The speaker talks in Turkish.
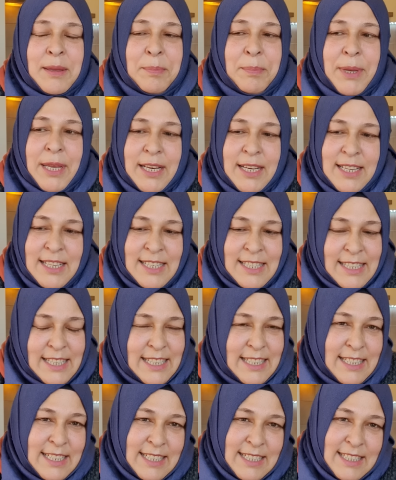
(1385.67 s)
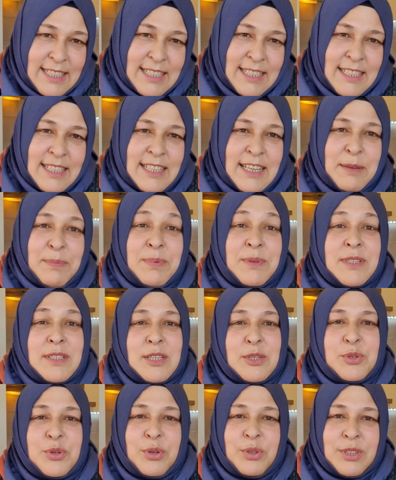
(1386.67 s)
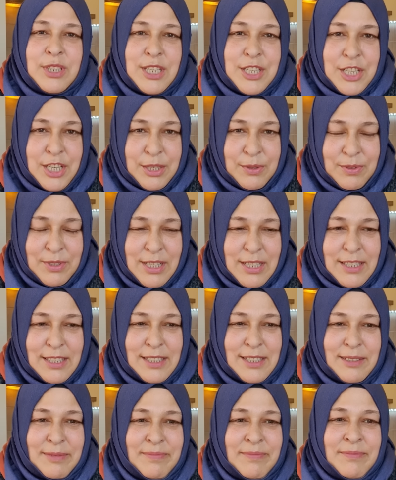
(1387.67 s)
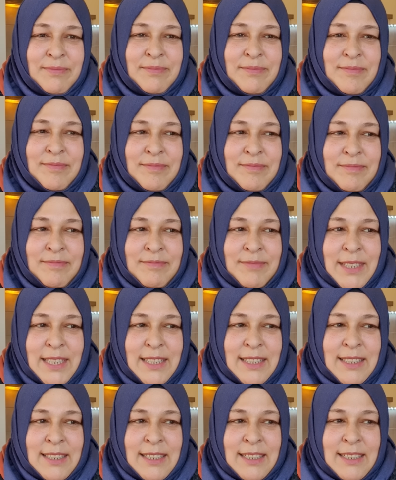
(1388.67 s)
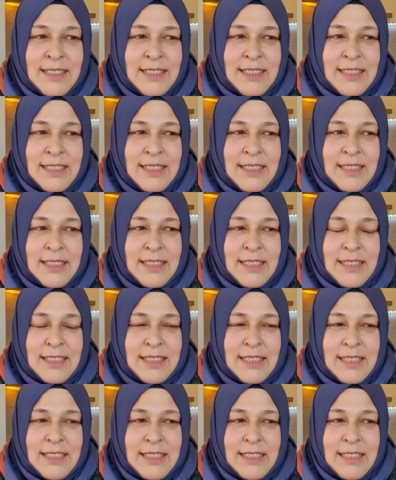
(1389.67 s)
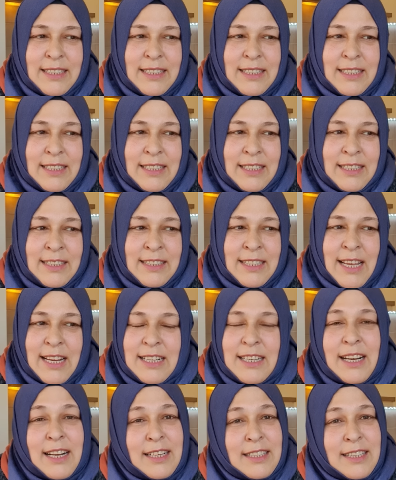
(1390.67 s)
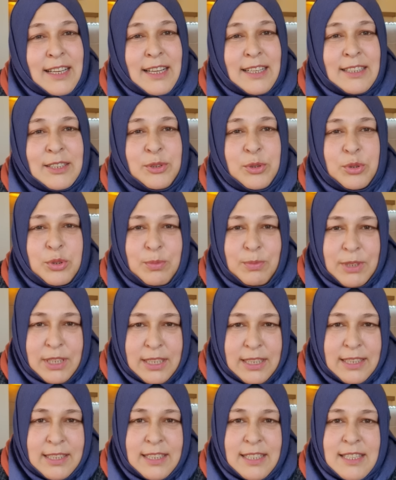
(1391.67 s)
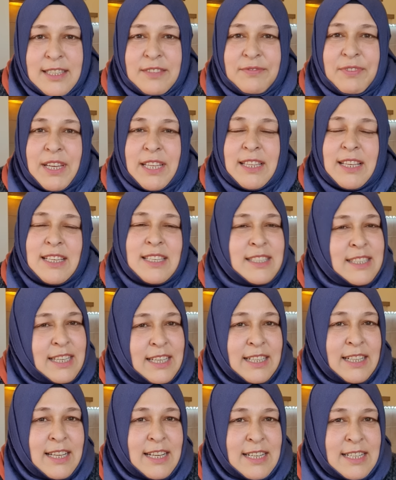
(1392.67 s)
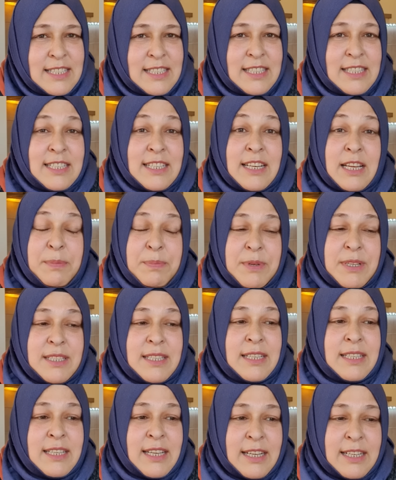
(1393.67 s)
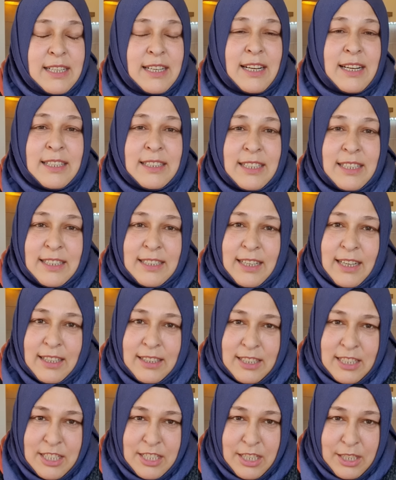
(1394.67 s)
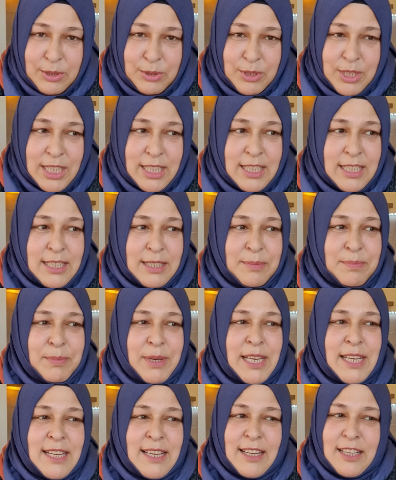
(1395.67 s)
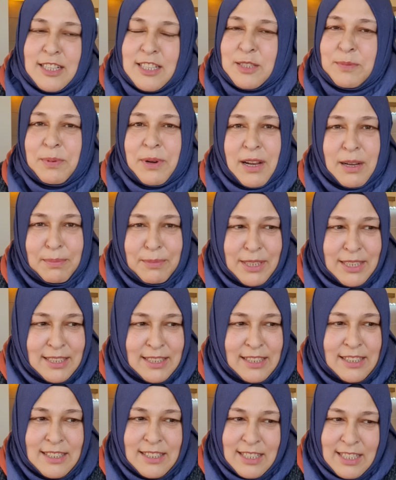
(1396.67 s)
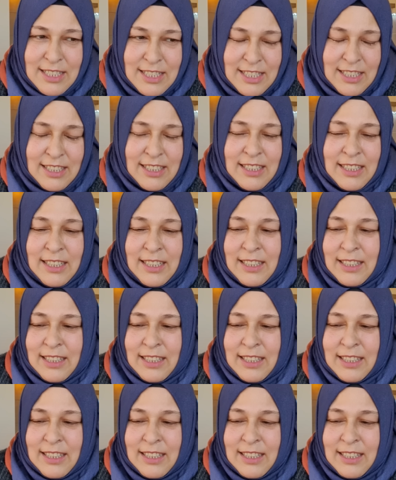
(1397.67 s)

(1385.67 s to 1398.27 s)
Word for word: Beni izlediğiniz için hepinize çok teşekkür ederim. Ee, Tekrardan yorumlarınız ve destekleriniz için hepinize tekrar tekrar teşekkür ederim. Beni yalnız bırakmadığınız için.